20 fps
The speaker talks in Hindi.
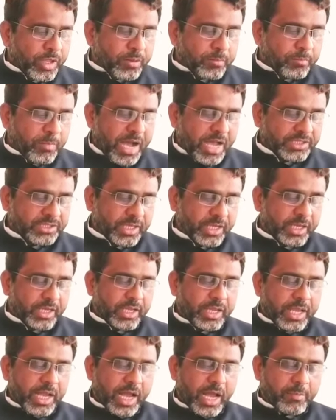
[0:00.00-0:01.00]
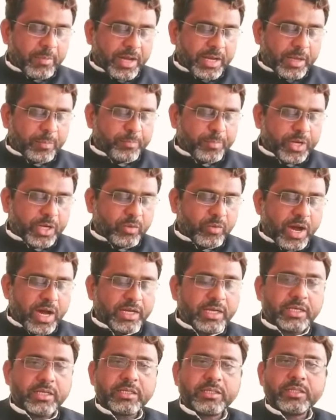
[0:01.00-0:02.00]
मां से हमारे
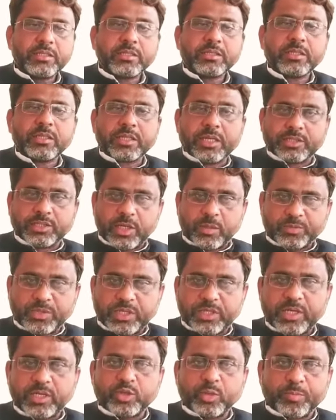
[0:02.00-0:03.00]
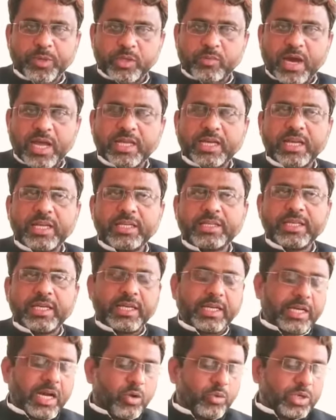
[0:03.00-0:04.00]
परिवार के तरफ से दे रहे तो परिवार का लिखिए
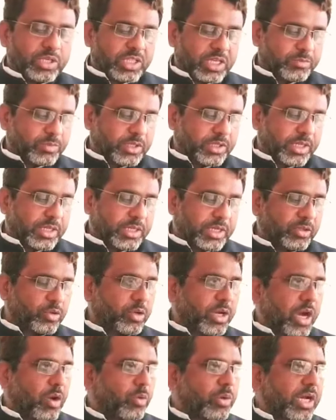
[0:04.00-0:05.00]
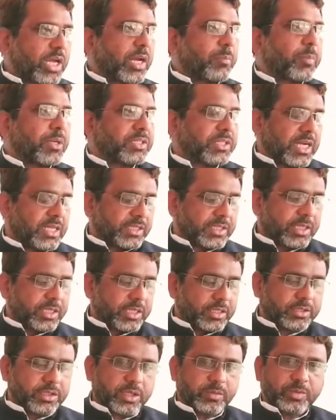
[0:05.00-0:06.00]
या गांव की तरफ से देख रहे हैं तो गांव का या पंचायत की
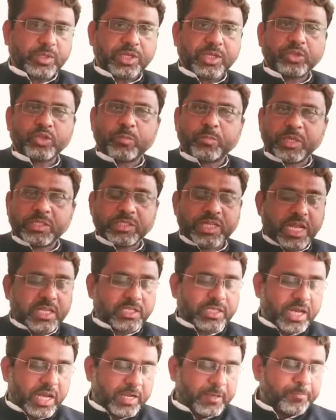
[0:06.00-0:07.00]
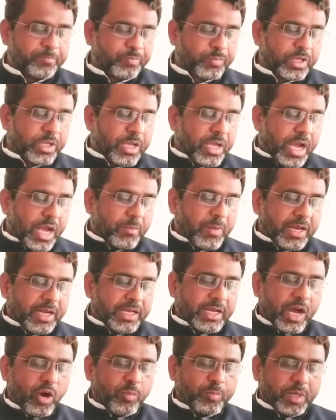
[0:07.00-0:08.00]
तरफ से दे रहे तो पंचायत का हमारे
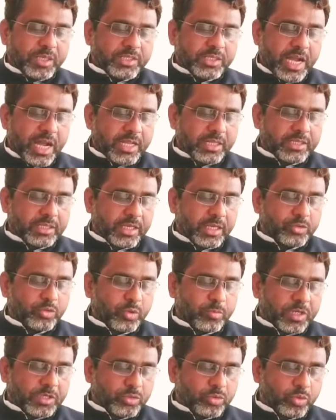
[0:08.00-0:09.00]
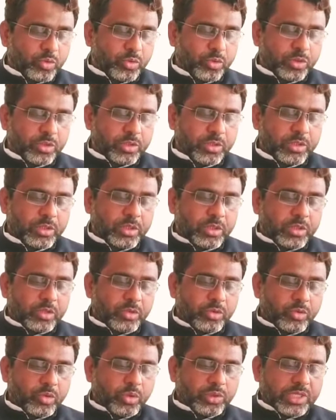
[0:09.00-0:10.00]
गांव पंचायत के जो मजदूर
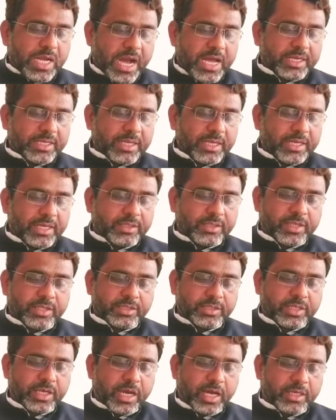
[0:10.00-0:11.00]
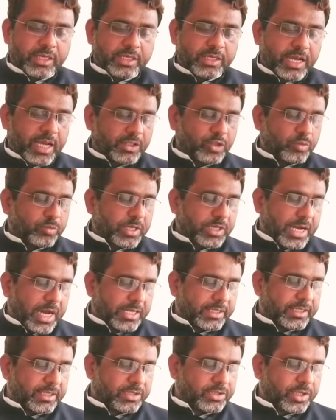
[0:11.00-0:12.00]
रोजगार के लिए देश के अन्य राज्यों में
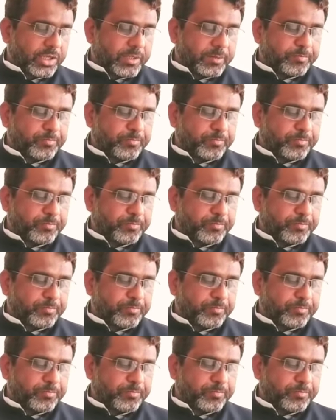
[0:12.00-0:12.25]
कार्यरत थे